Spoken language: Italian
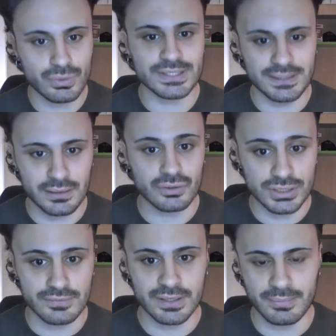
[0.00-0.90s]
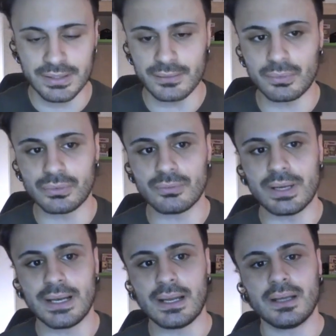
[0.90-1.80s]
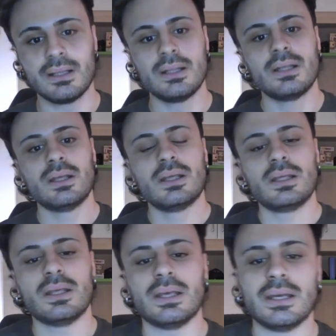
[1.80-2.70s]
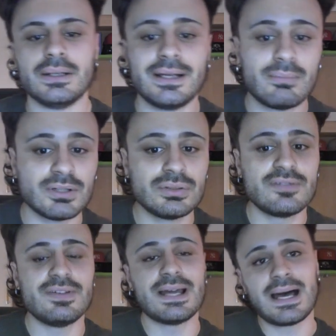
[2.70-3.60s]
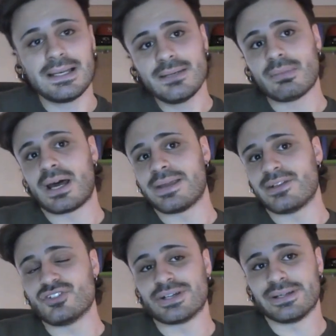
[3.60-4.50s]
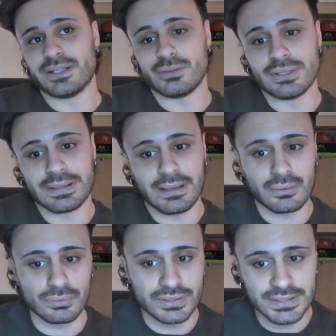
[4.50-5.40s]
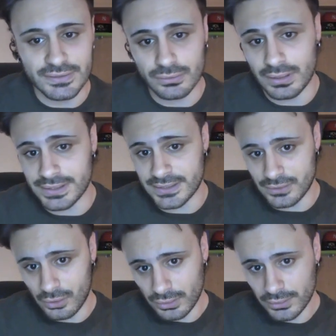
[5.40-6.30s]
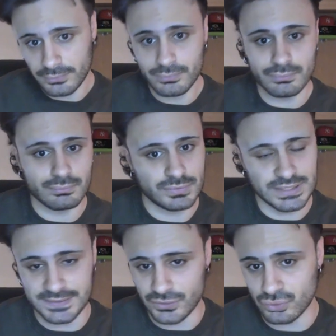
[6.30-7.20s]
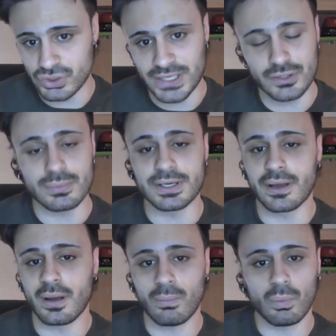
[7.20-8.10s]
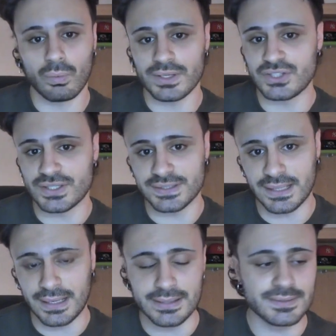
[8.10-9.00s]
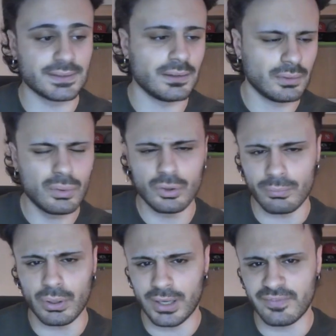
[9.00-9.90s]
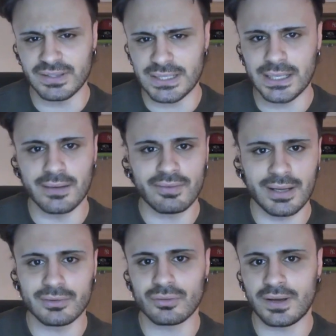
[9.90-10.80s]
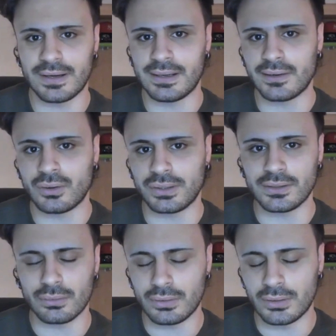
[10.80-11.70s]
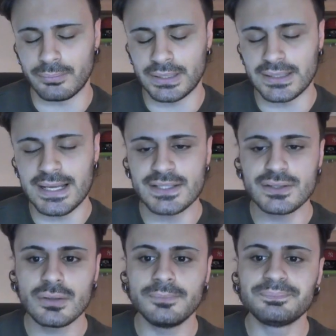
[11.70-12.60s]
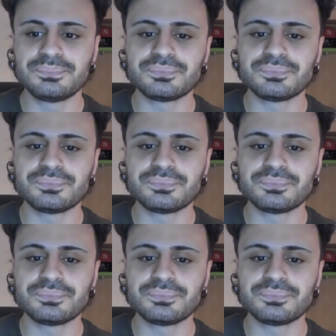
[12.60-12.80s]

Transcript: Questa è una cosa veramente molto bella. Eh, nelle battute finali, Brian cerca di chiudere la contesa con la Yes Lock, senza successo perché comunque AJ Styles, con non poca fatica, va a trovare le corde col piede destro.